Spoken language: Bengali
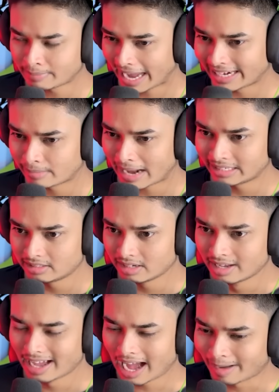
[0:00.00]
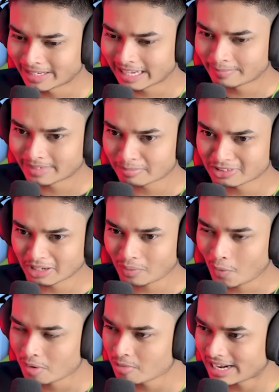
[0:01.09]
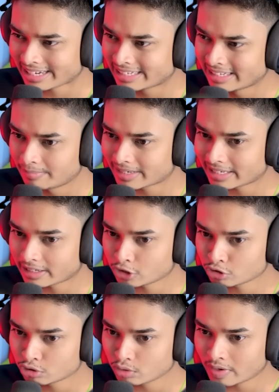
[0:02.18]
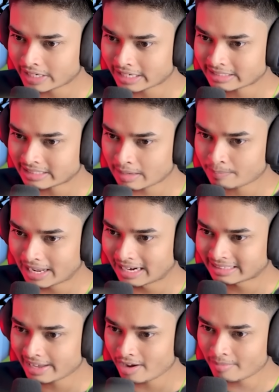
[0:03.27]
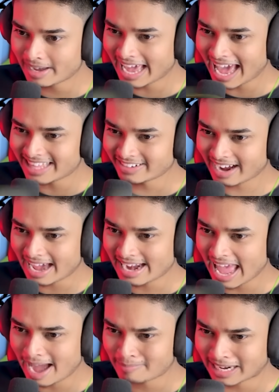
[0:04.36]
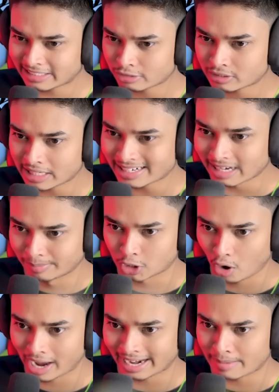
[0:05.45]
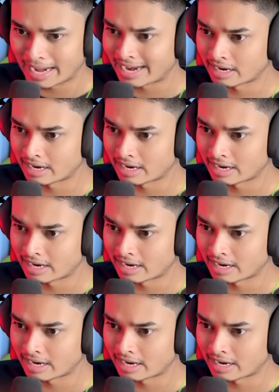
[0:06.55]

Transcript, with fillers: ভাই রে ভাই আমি গেমটার মধ্যে করবোটা কি আমাকে কি শুধু জোকারটার কাছ থেকে পালাতেই হবে এই জোকার এ আমাকে যে জিনিস আমি শখের গেম আর